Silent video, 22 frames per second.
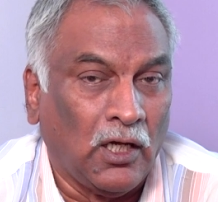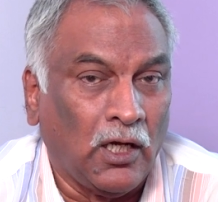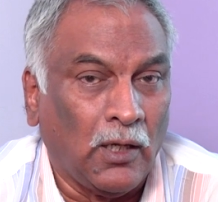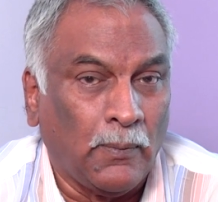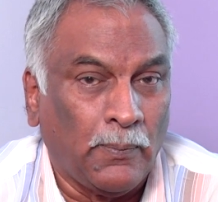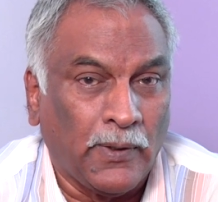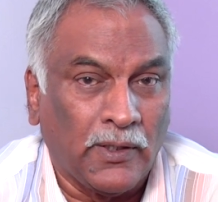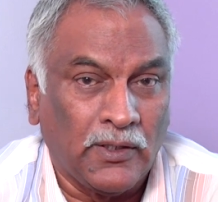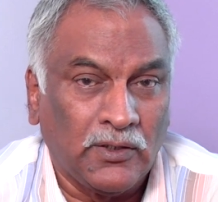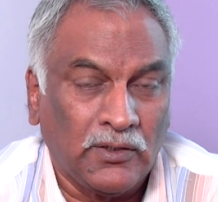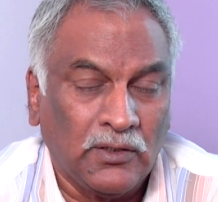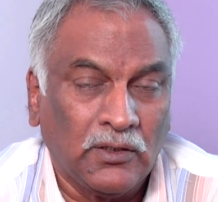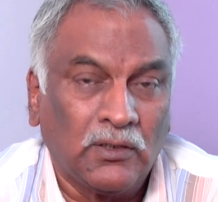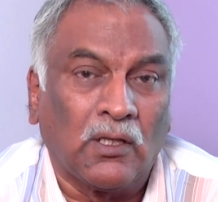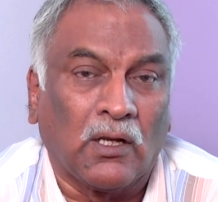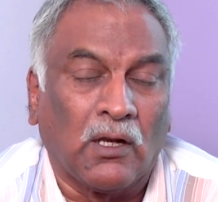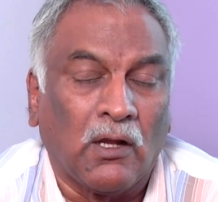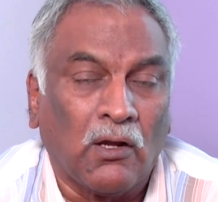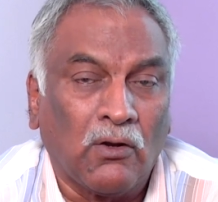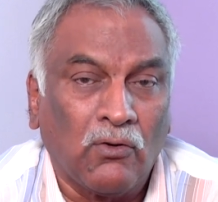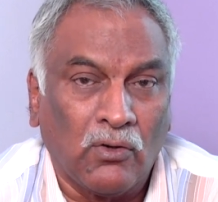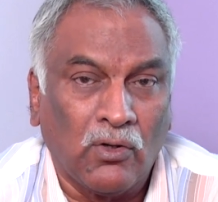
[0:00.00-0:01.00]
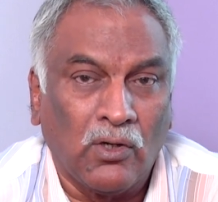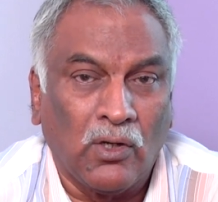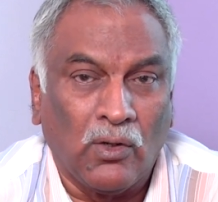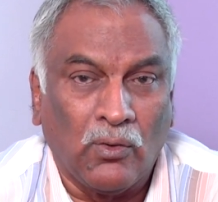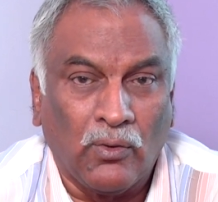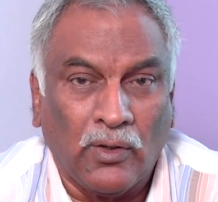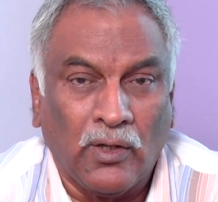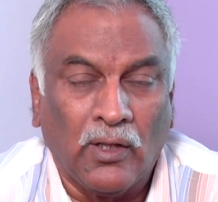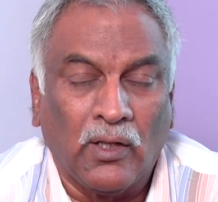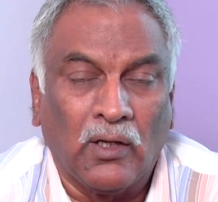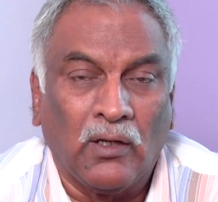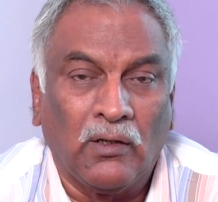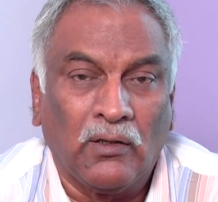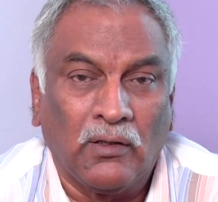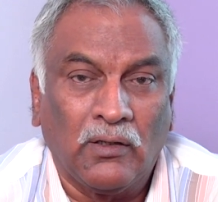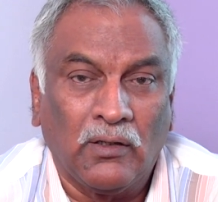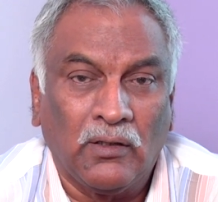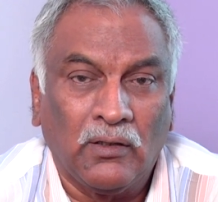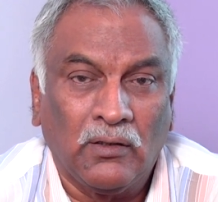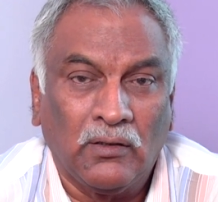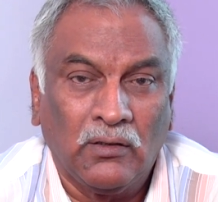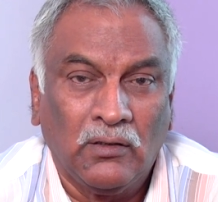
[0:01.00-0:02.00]
ఆ పరిస్థితి రాకుండా
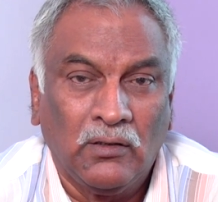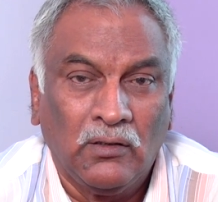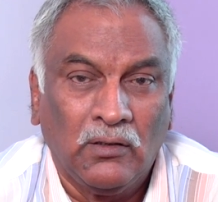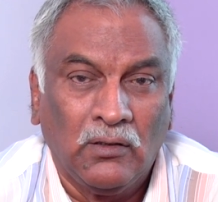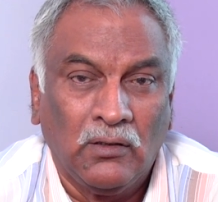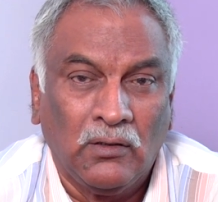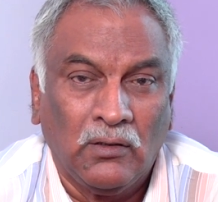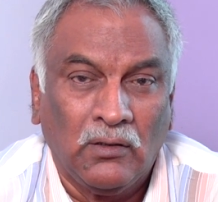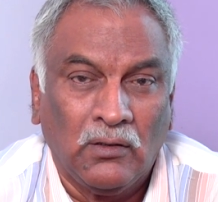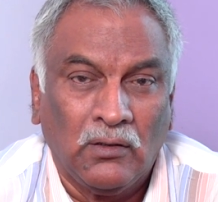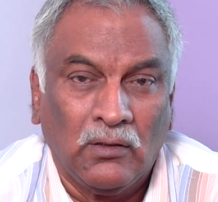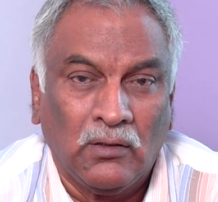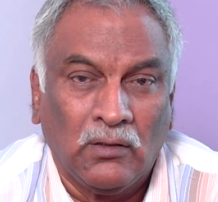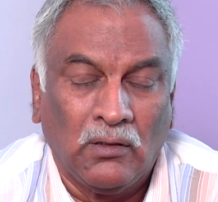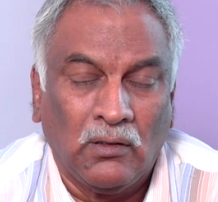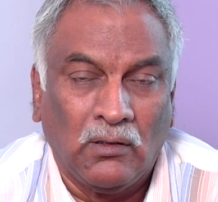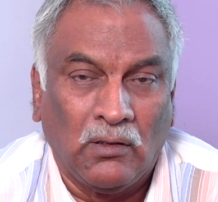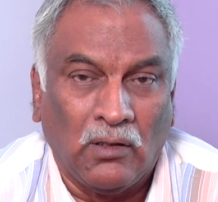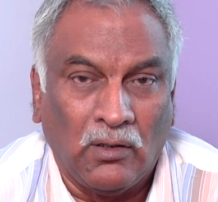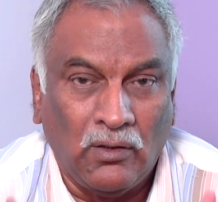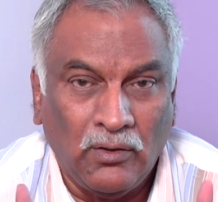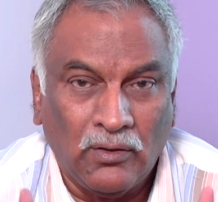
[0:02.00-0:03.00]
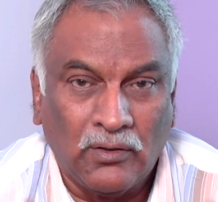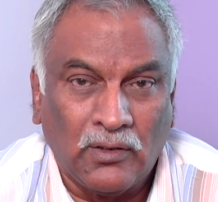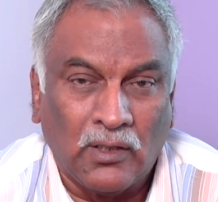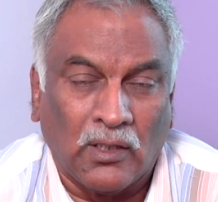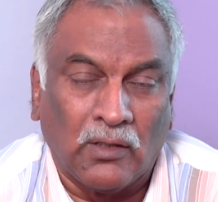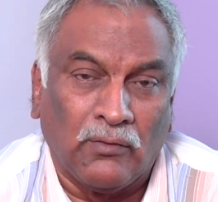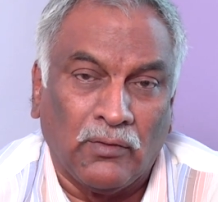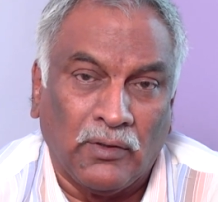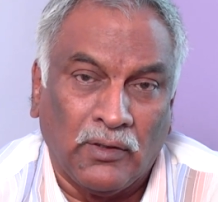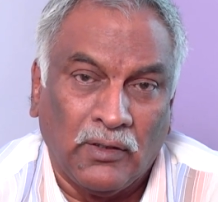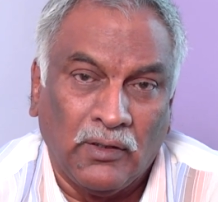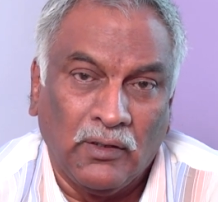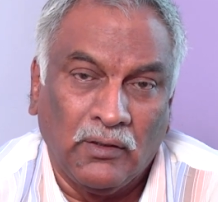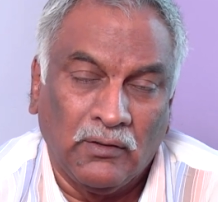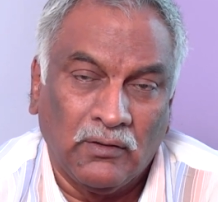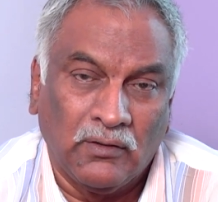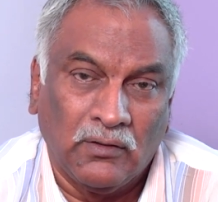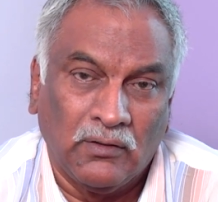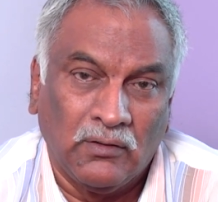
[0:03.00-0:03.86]
ఉండాలంటే కళ్ళు తెరవండి